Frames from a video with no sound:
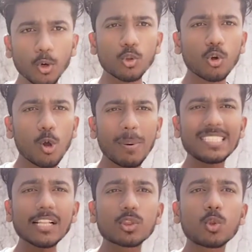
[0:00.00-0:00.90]
दोनों भैया
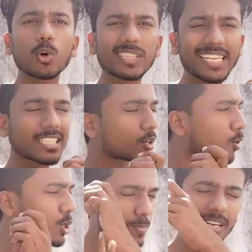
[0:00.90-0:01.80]
तोते की
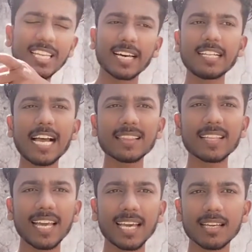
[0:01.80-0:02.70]
खोज में निकल जाते
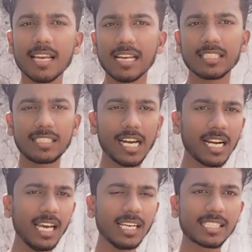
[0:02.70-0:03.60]
हैं
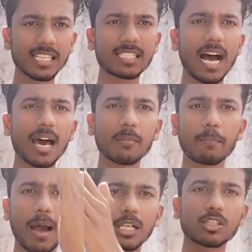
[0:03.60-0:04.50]
जंगल के चार
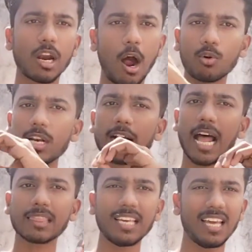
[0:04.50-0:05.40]
पांच राउंड
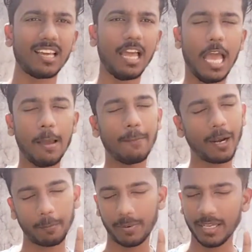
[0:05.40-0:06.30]
लगाते हैं पर
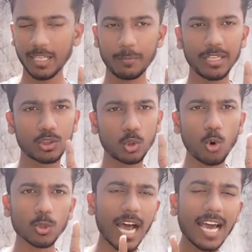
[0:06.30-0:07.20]
फिर भी
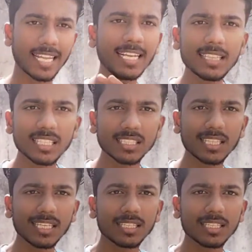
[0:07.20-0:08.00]
तोता नहीं दिखती